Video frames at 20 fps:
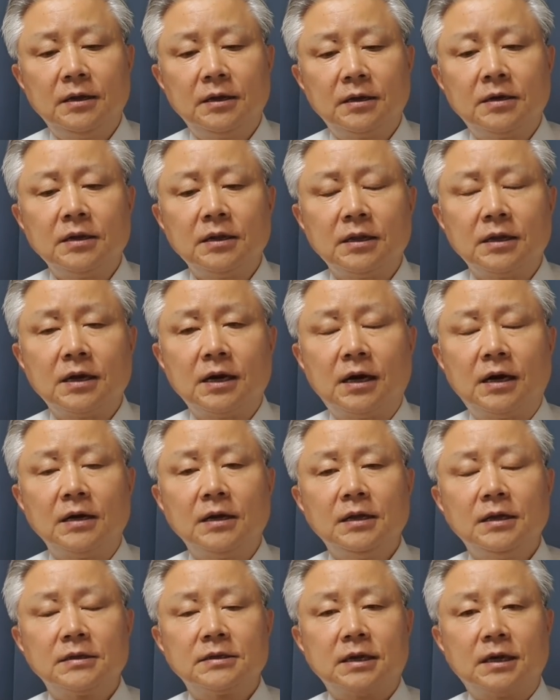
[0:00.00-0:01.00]
그러니까
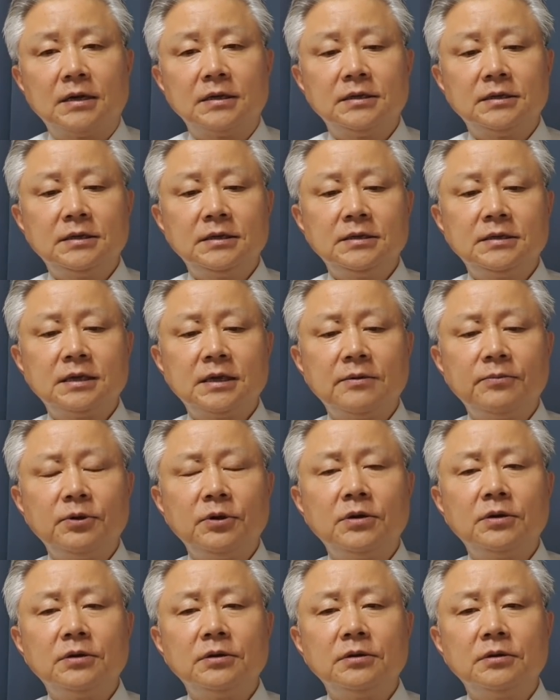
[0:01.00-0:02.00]
자
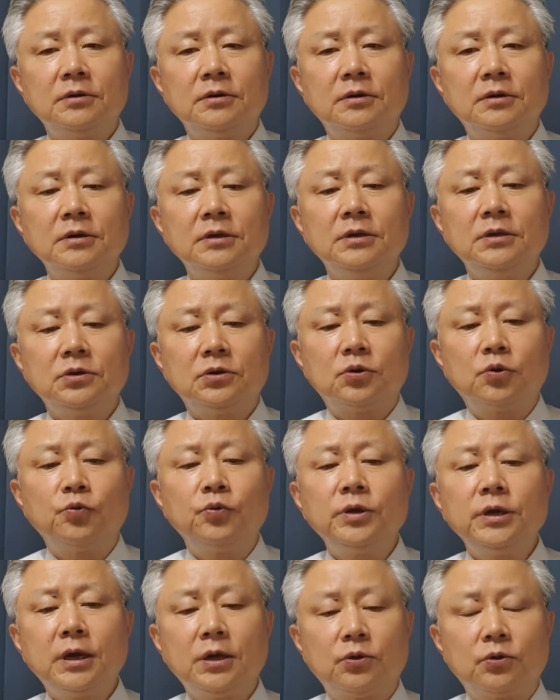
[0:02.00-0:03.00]
이재명의 그
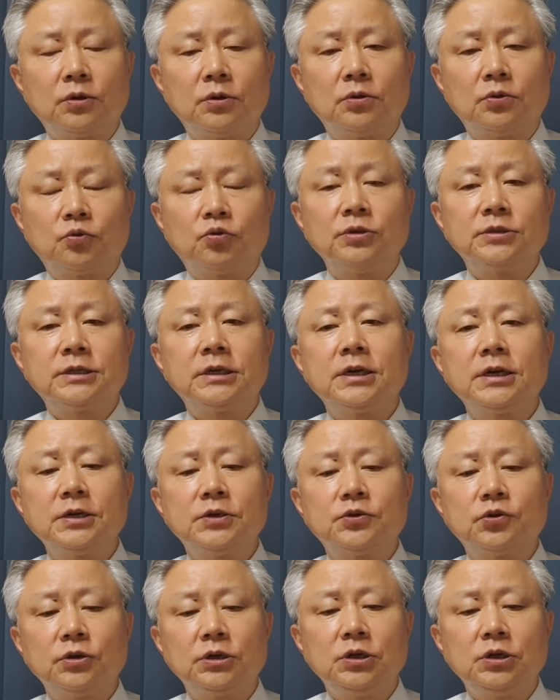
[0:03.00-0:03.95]
위에 둘째 형이죠.